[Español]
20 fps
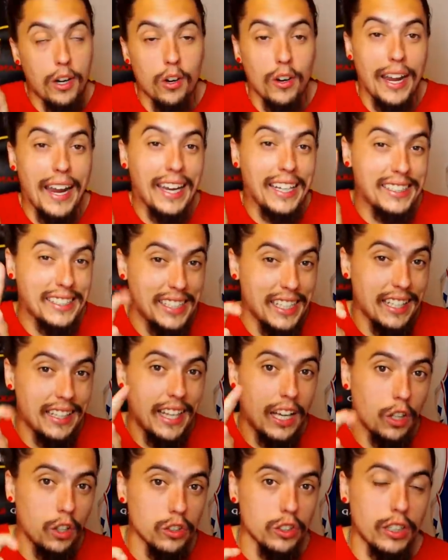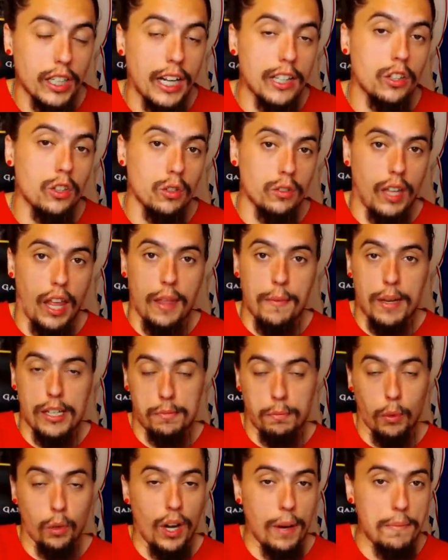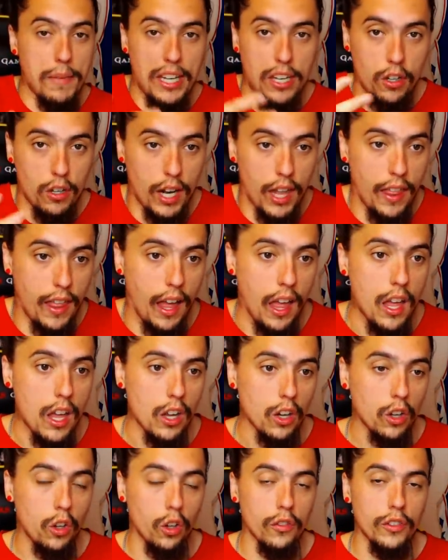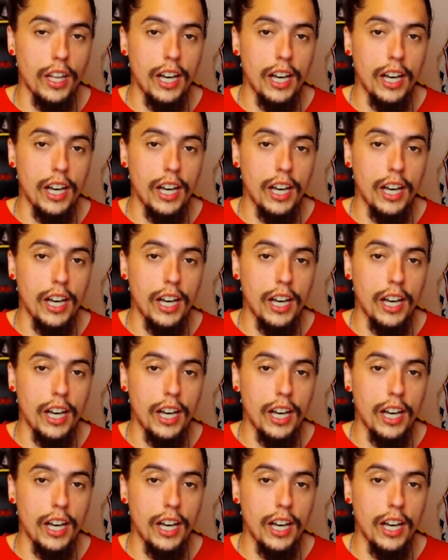no, extienda contrato, además por una millonada, con